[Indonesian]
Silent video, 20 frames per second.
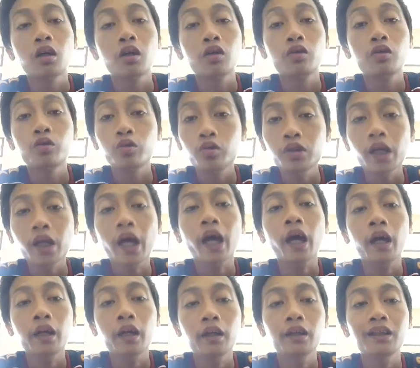susah
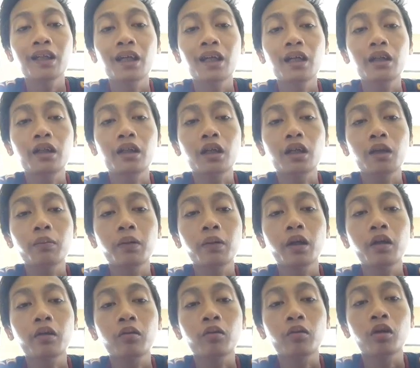dicarinya di
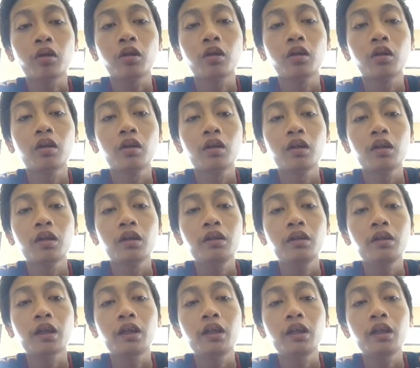playstore
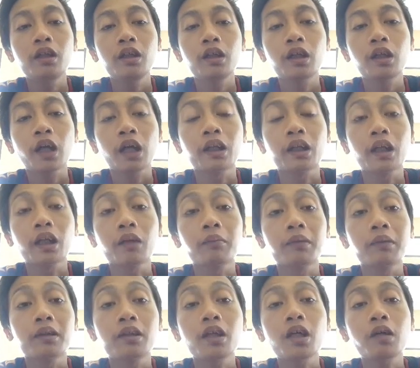jadi kata
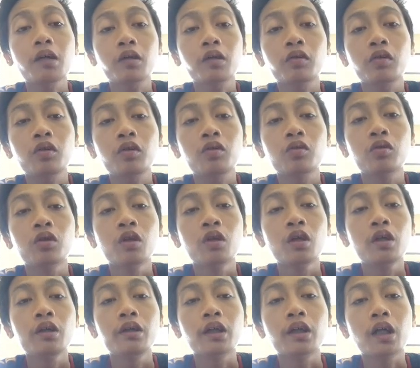teman saya waktu itu
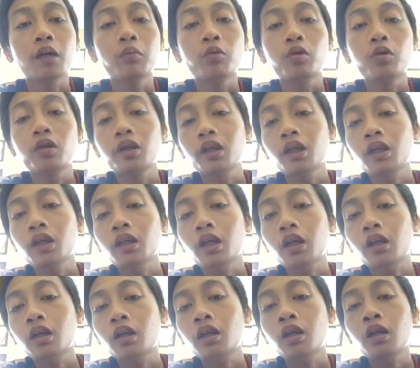ya kemungkinan
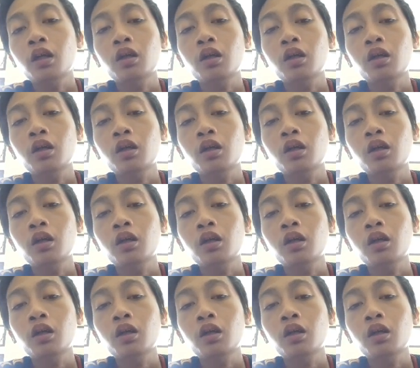karena